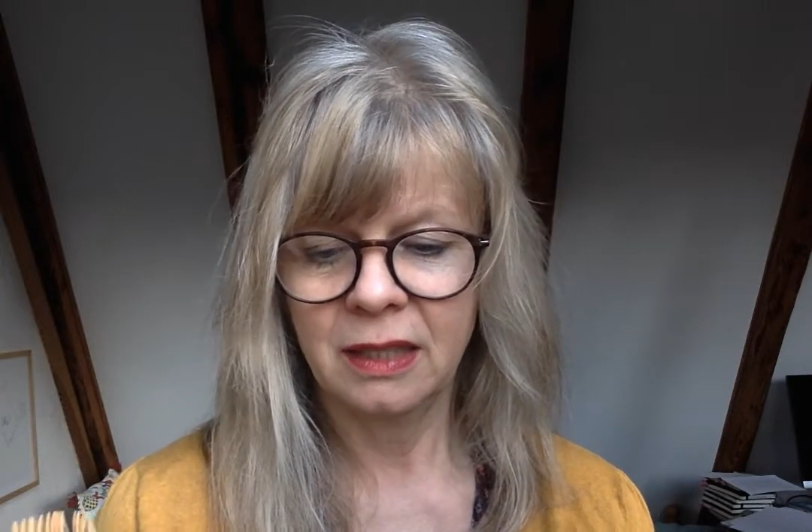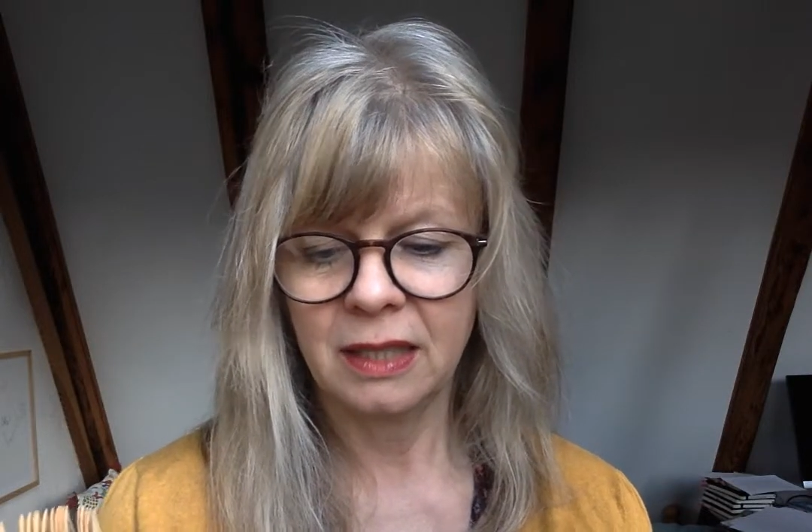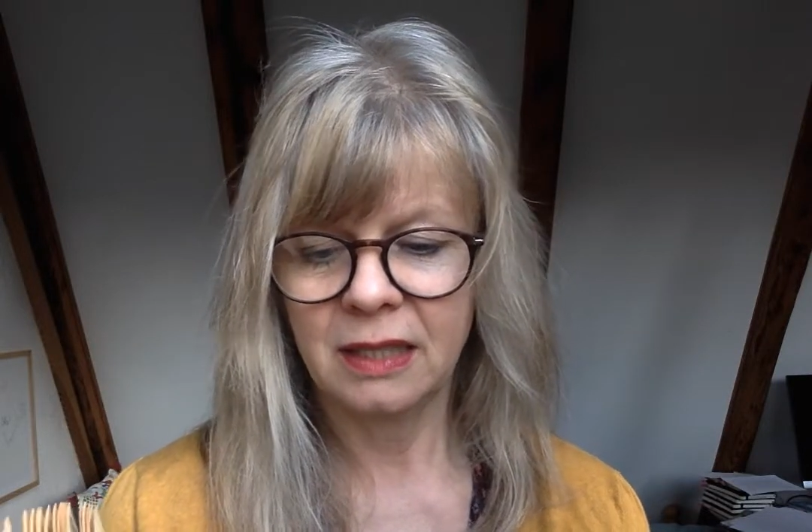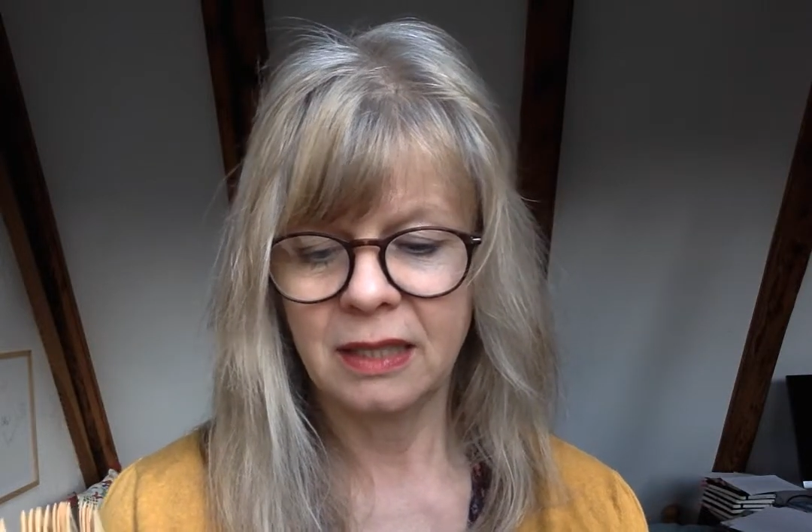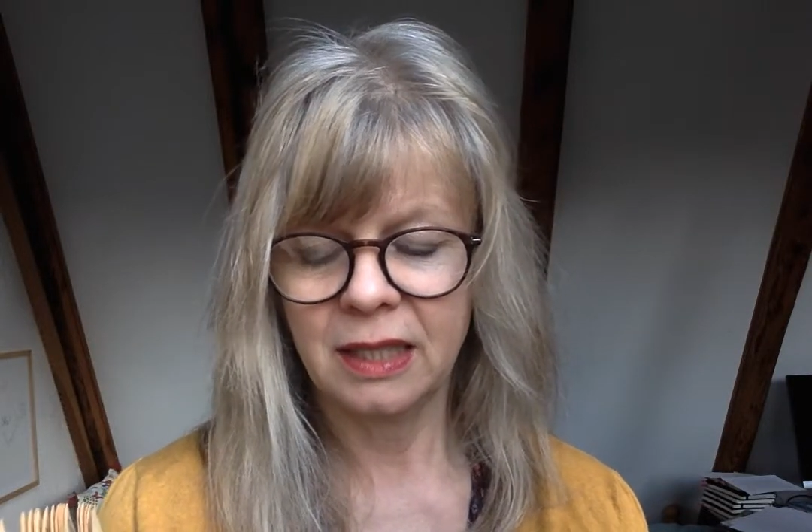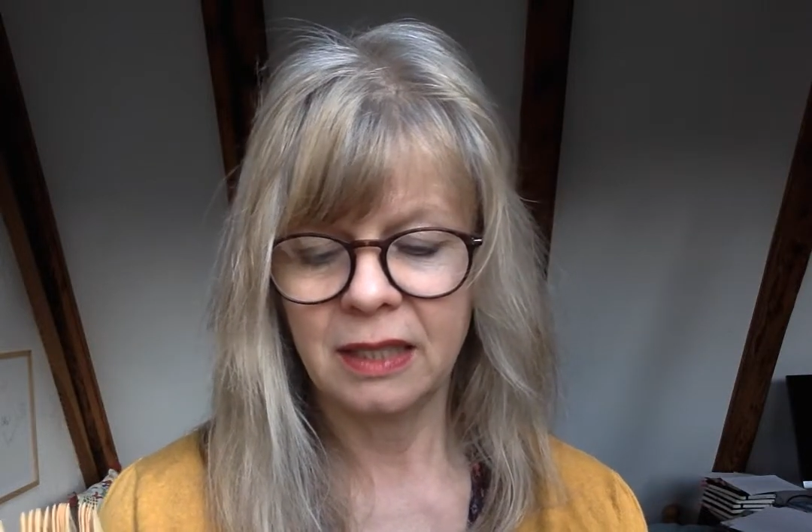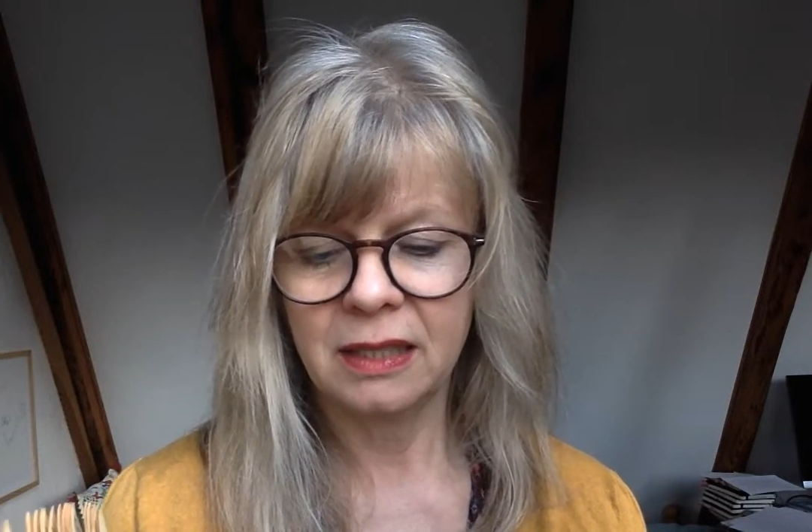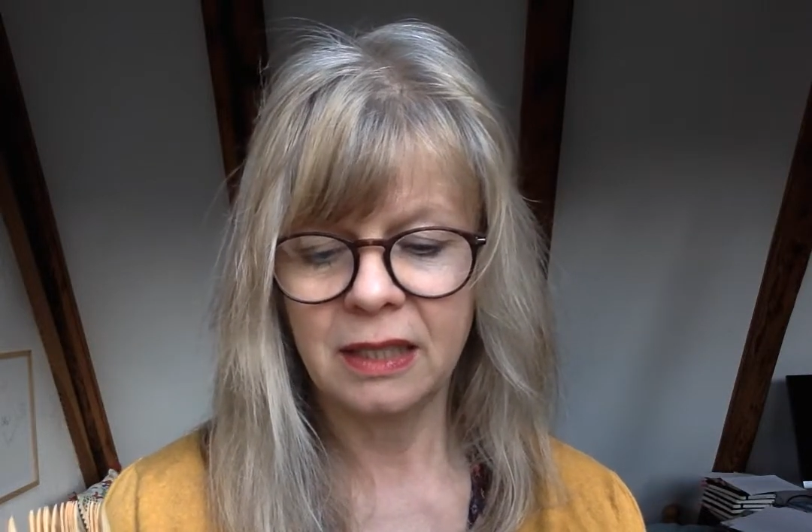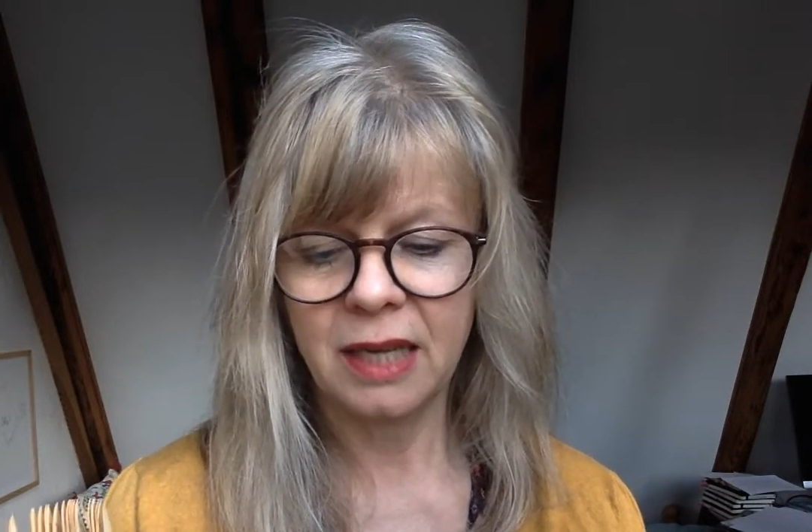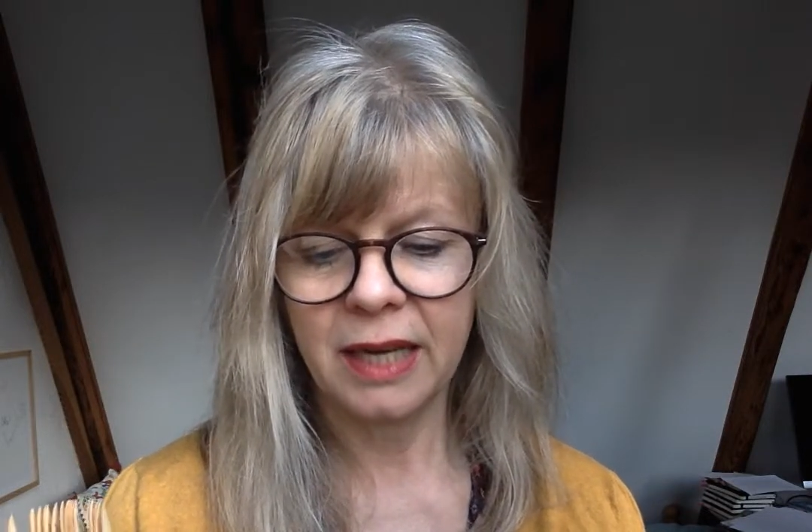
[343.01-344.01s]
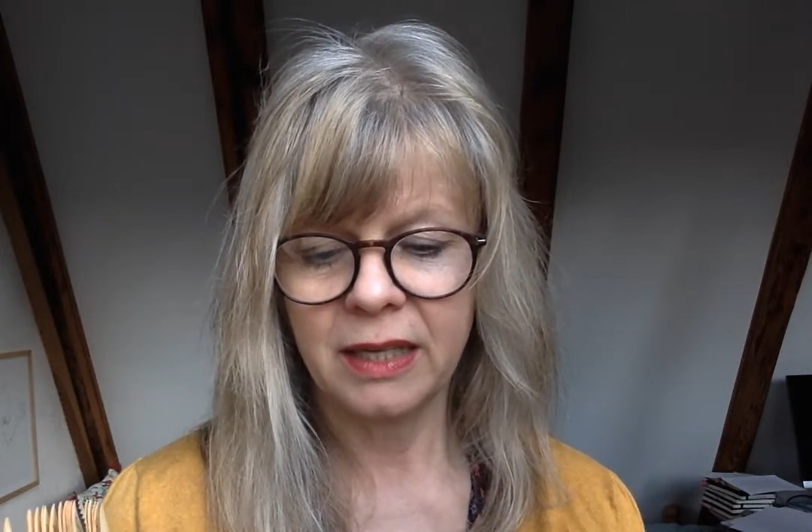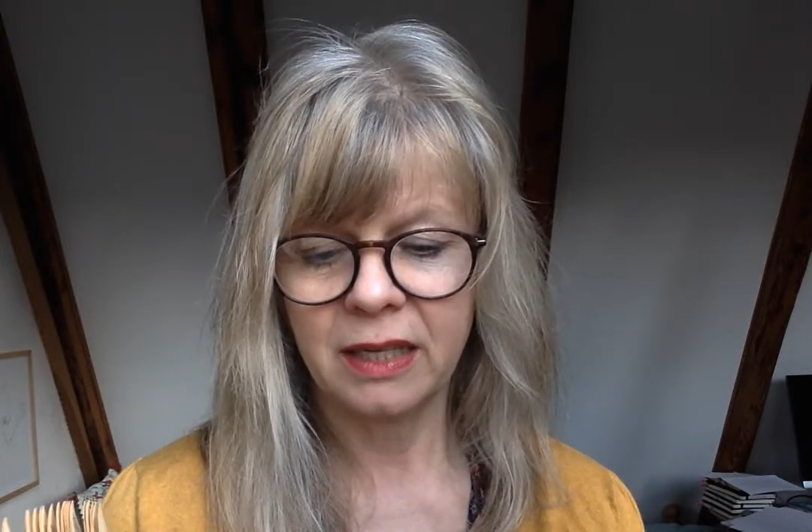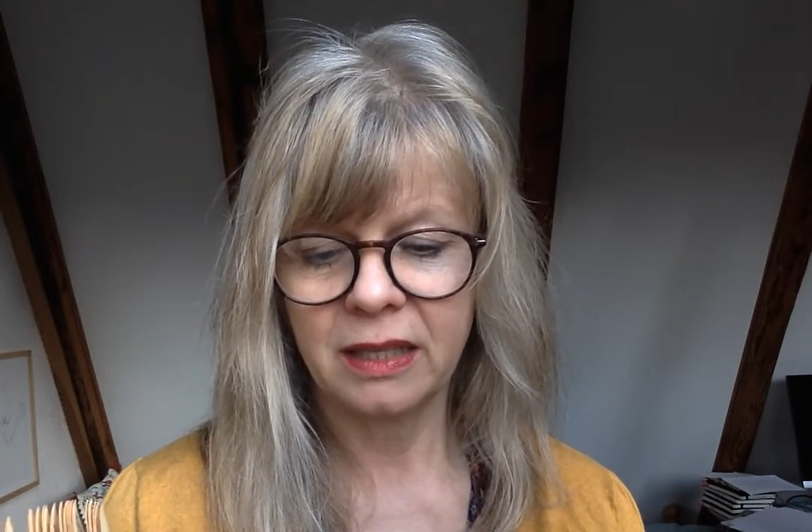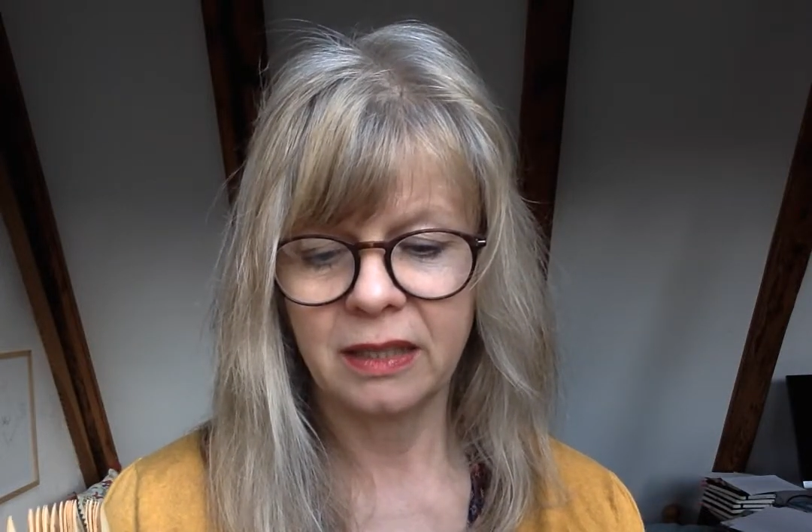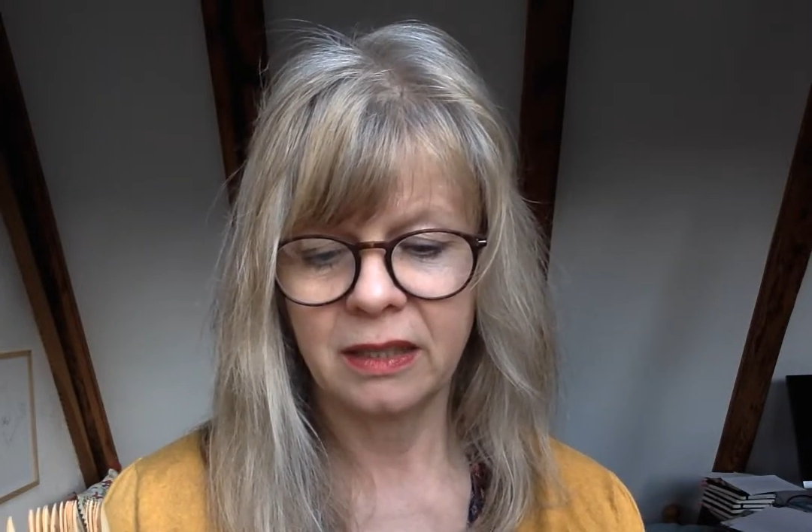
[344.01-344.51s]
das sehen Sie leider
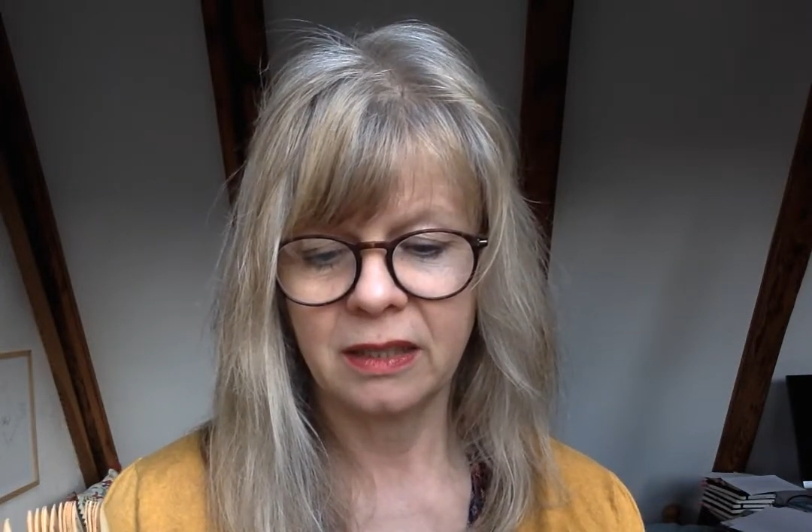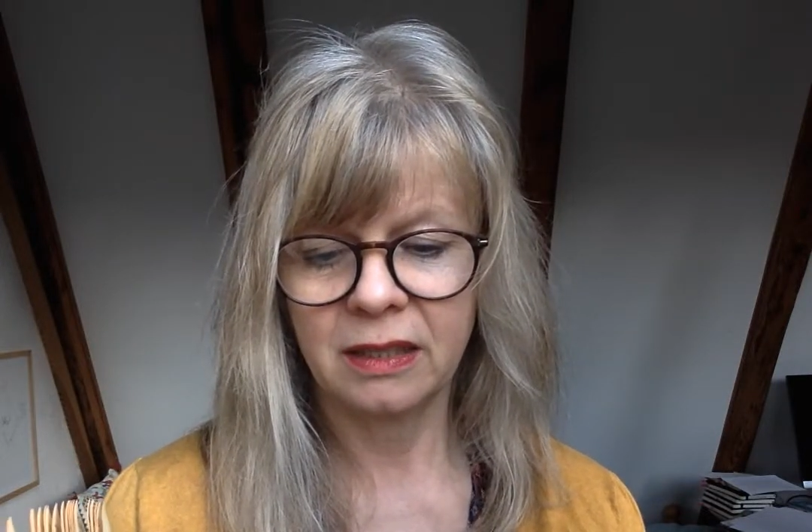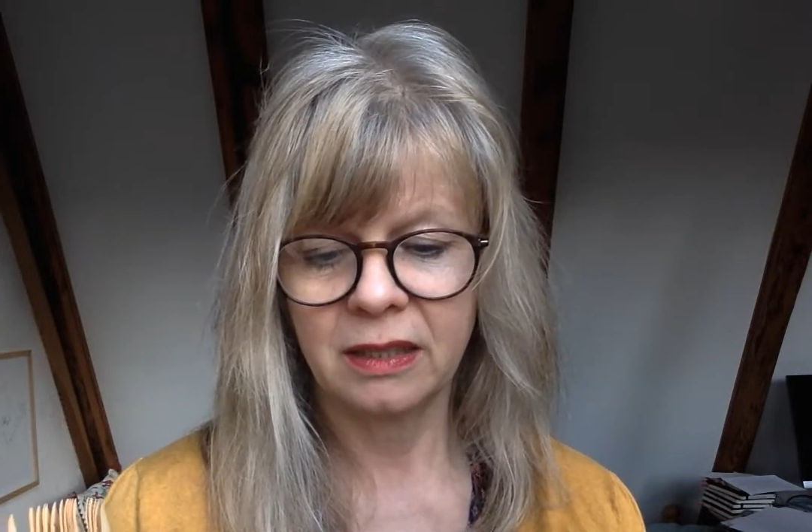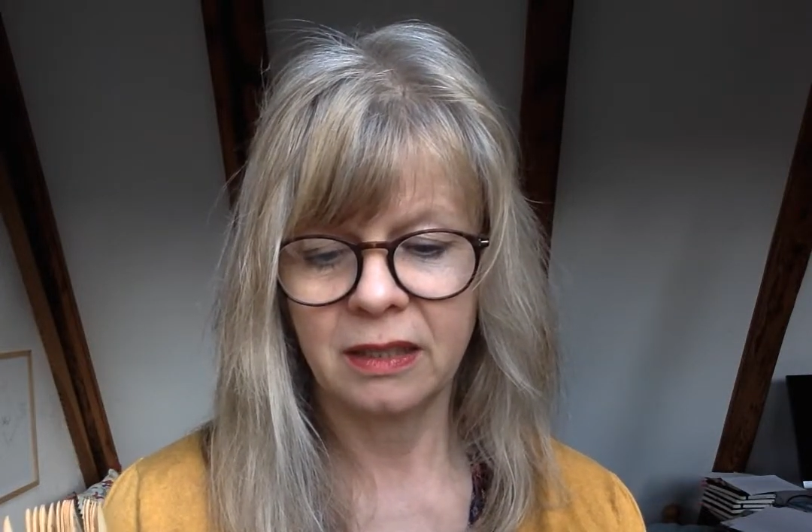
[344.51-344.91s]
nicht.